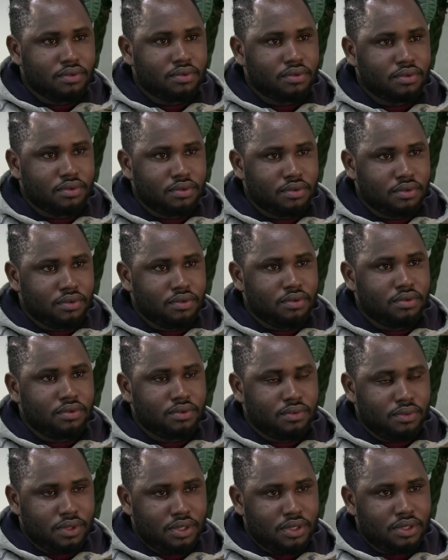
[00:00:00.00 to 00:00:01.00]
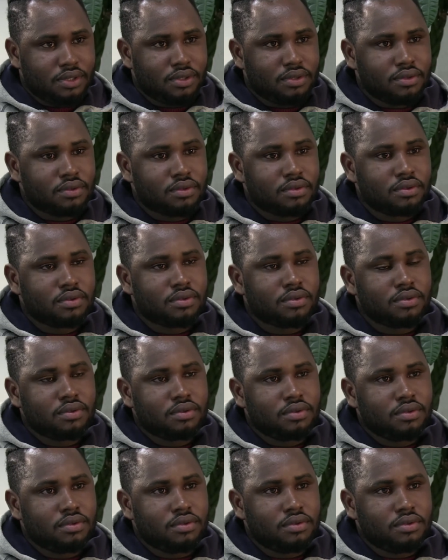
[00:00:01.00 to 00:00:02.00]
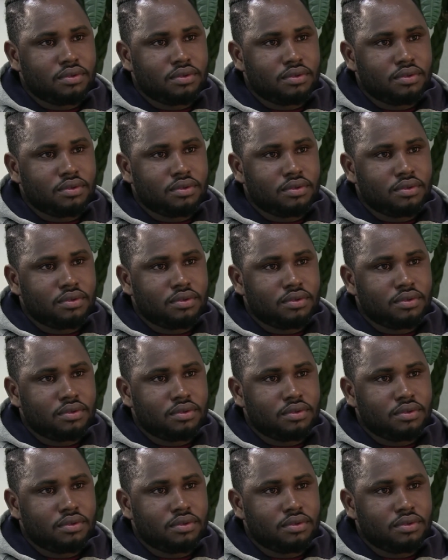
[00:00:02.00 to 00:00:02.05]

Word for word: la motivation première. Les